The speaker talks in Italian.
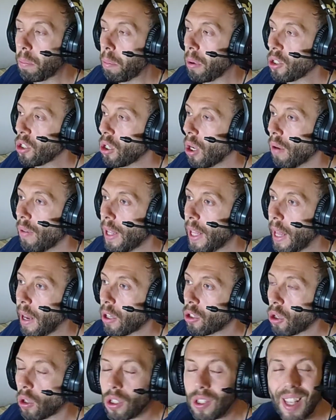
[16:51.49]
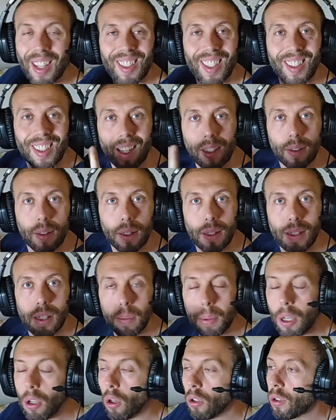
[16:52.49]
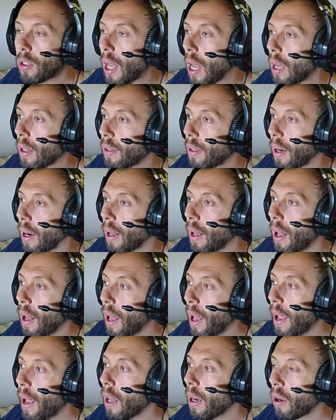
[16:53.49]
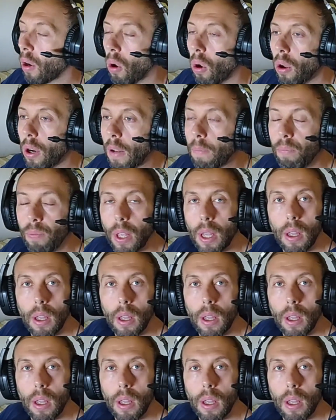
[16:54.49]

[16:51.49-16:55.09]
possiamo vedere, sono stati tantissimi contatti, raga, e errori